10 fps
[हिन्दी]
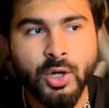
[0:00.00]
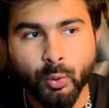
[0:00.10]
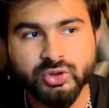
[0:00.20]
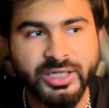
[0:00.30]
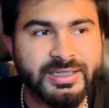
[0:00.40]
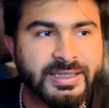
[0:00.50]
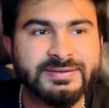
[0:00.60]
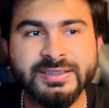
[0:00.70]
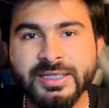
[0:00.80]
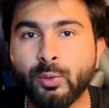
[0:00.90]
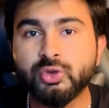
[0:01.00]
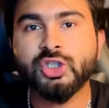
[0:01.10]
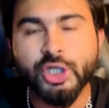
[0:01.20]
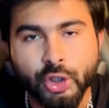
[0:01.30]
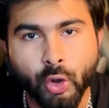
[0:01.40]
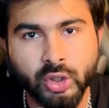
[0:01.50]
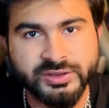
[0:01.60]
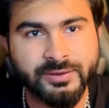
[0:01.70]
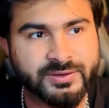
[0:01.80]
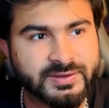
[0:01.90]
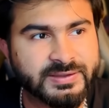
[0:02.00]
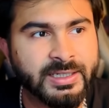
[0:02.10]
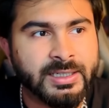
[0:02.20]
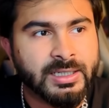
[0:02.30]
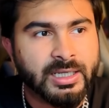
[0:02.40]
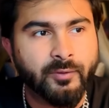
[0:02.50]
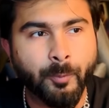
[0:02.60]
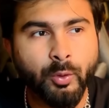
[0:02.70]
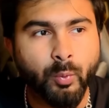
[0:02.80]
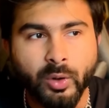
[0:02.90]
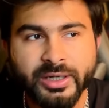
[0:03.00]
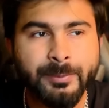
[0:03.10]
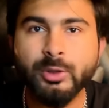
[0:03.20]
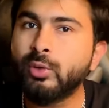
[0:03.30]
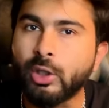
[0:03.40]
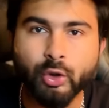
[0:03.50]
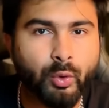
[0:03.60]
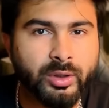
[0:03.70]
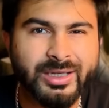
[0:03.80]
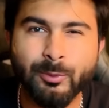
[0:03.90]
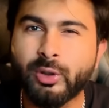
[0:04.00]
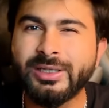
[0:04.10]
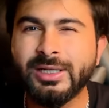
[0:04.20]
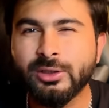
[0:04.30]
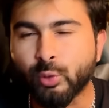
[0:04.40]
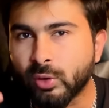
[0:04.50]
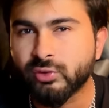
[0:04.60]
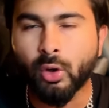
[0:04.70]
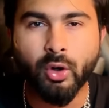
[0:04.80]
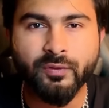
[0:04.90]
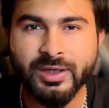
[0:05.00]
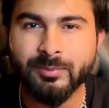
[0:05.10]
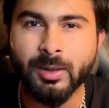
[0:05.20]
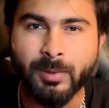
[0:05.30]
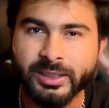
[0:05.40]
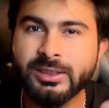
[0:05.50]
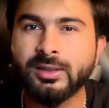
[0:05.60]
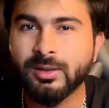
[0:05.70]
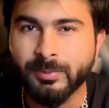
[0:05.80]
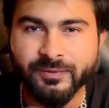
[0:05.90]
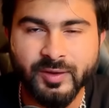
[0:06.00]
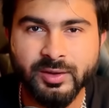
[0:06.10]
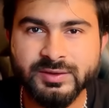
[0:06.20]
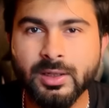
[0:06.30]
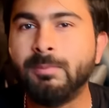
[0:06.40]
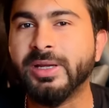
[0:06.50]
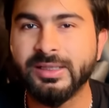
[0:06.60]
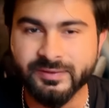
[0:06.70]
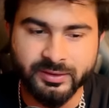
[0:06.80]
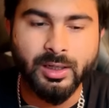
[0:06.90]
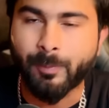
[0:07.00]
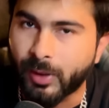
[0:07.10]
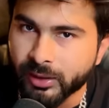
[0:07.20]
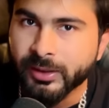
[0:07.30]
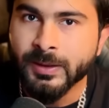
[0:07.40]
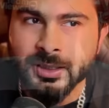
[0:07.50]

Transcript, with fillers: उस इंटेंसिटी उस क्योस की वजह से लिवरपूल वर एबल टू कंट्रोल द गेम कहीं ना कहीं थोड़ा सा ऑफ गेम था बाकी अदर मिडफील्डर्स का मेकेलिस्टर अपार्ट